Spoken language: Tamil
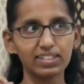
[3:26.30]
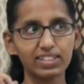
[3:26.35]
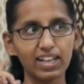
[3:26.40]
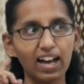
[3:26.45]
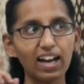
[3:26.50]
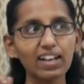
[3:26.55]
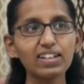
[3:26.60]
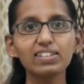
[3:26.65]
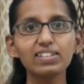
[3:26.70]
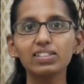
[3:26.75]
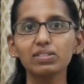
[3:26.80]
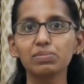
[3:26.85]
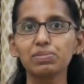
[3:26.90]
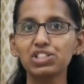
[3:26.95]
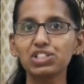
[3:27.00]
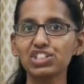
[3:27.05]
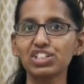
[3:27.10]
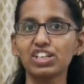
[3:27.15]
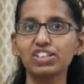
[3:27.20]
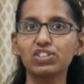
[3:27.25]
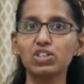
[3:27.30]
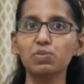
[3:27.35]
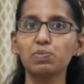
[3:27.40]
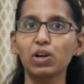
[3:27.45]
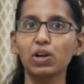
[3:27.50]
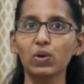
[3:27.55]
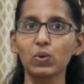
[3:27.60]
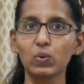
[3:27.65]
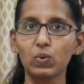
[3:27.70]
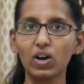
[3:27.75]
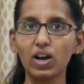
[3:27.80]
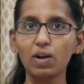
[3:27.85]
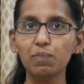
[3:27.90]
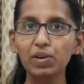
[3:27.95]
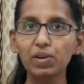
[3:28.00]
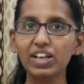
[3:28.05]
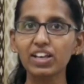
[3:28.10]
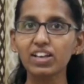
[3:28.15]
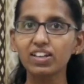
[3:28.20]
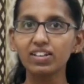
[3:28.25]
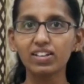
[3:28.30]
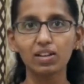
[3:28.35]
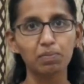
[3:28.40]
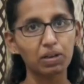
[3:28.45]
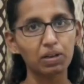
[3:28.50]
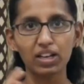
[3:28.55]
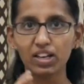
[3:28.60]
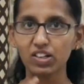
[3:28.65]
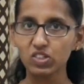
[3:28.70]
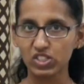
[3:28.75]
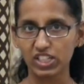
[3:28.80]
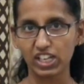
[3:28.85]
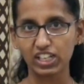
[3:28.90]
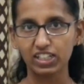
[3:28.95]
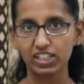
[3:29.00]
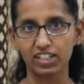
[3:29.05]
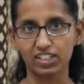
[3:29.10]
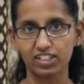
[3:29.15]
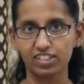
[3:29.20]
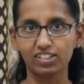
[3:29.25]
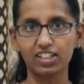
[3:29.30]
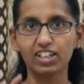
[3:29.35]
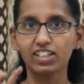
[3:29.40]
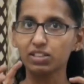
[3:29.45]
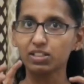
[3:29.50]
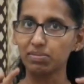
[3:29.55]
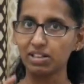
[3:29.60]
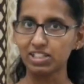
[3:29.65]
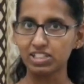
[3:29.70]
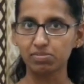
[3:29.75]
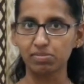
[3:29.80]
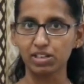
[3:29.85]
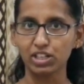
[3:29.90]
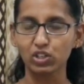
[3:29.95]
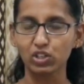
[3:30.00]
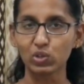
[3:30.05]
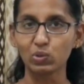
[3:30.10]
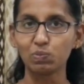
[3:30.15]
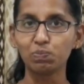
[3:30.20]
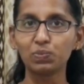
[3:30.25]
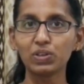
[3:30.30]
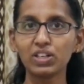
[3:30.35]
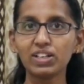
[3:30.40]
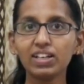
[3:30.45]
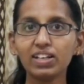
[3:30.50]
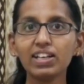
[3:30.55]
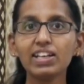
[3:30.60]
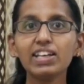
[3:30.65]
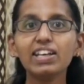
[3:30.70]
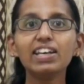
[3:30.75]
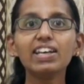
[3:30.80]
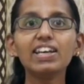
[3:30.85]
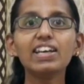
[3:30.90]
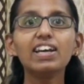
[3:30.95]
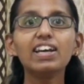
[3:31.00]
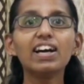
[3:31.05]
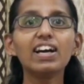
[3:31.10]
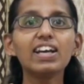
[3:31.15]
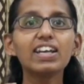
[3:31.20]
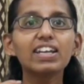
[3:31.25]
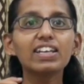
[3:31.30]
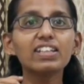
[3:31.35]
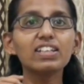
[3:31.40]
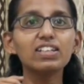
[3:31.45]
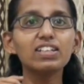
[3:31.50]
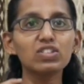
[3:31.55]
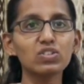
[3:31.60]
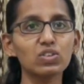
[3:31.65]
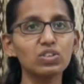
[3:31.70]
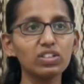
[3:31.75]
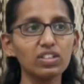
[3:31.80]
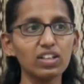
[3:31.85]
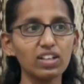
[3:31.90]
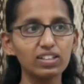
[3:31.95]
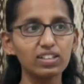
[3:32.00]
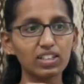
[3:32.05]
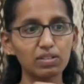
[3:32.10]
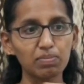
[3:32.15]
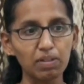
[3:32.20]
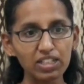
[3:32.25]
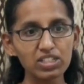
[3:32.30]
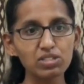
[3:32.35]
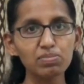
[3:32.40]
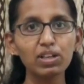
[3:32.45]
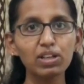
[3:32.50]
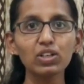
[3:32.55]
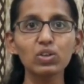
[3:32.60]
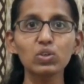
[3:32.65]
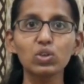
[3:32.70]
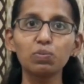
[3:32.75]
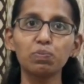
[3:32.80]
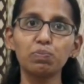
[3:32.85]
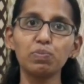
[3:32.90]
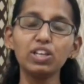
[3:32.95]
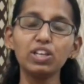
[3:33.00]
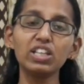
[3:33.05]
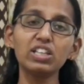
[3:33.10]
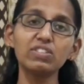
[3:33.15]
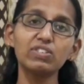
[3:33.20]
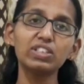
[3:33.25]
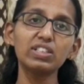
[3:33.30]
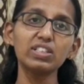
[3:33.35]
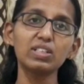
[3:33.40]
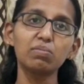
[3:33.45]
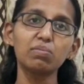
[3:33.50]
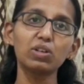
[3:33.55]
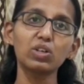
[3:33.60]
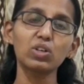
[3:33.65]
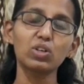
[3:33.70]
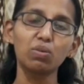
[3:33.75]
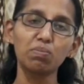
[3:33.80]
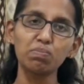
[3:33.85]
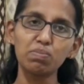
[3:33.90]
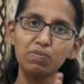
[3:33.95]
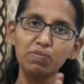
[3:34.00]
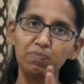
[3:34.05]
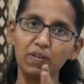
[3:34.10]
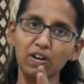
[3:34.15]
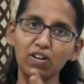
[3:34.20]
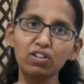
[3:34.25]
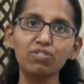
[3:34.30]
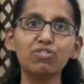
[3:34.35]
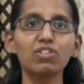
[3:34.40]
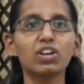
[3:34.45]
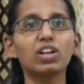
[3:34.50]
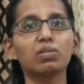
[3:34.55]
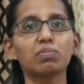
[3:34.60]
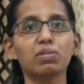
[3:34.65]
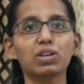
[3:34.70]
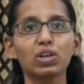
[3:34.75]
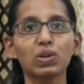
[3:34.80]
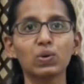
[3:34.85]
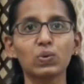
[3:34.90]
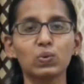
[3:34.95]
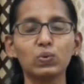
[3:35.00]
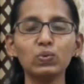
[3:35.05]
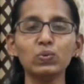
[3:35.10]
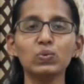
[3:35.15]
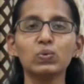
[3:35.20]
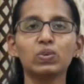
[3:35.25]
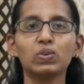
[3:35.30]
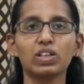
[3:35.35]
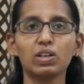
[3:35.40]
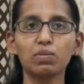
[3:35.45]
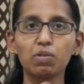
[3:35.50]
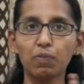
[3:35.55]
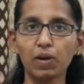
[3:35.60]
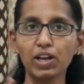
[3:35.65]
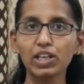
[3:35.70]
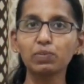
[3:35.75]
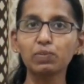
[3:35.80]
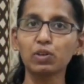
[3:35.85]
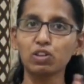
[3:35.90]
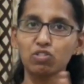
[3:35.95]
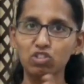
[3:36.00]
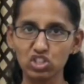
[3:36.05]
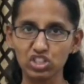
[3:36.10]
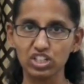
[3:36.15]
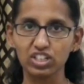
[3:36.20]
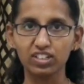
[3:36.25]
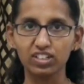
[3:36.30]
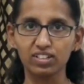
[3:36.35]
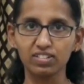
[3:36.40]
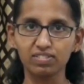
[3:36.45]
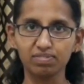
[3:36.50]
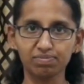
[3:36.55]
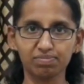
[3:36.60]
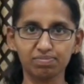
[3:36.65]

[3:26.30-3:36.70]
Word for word: யார் அந்த மிஷனை அச்சீவ் பண்ணணும் அப்படிங்கிற நம்ம எல்லாரும் சேர்ந்து இருக்கிறது தான் இந்த மாஸ்டர் மைண்ட் குரூப் இதில் சொன் அந்த மாஸ்டர் மைண்ட் குரூப் இது வந்து நம்மளுக்கு ரொம்ப பவர்ஃபுல்லாக நம்ம இருக்கும் நம்ம படிக்க போகிற விஷயங்கள்